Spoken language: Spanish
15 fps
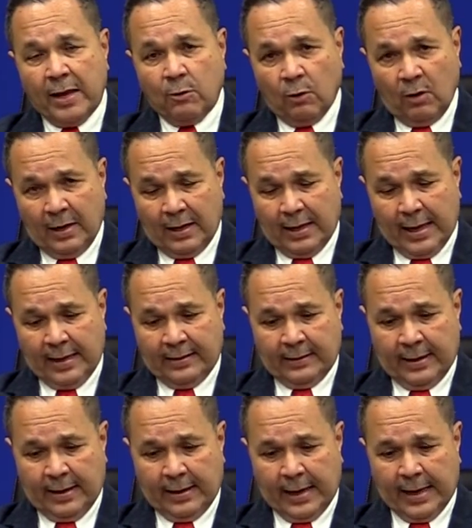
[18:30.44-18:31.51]
ello
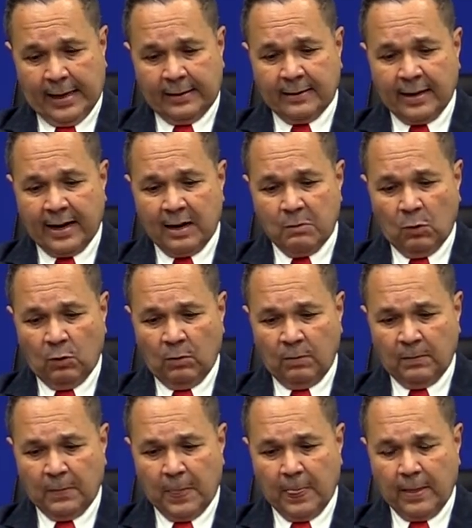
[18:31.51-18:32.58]
este, estaremos
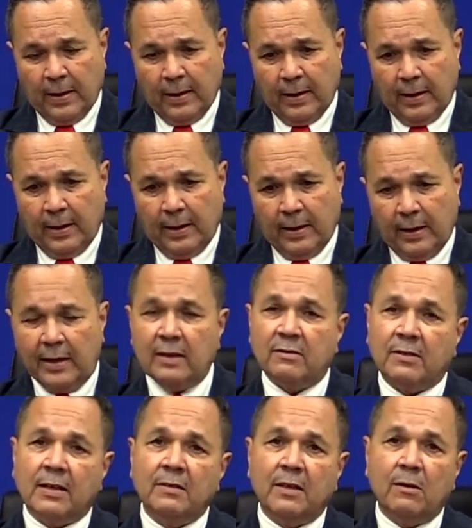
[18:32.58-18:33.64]
eh,
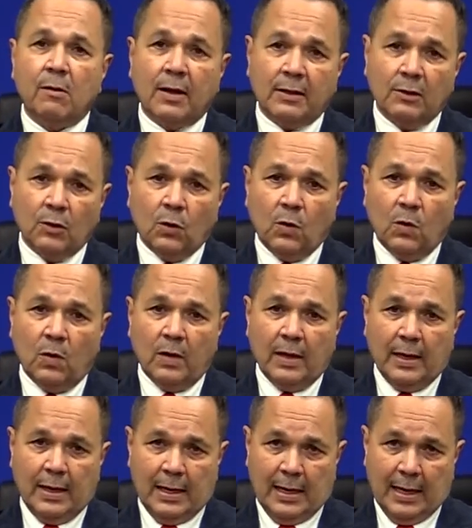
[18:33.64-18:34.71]
incentivando
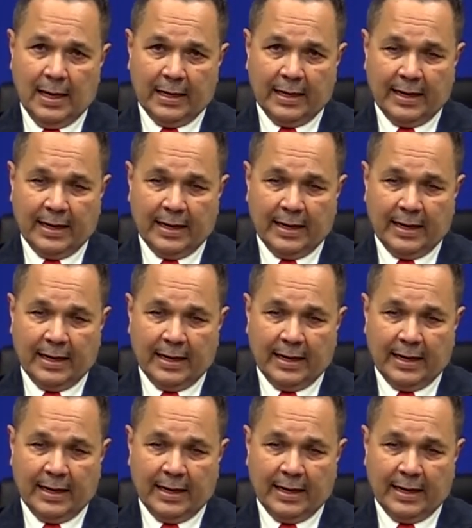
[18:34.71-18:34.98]
la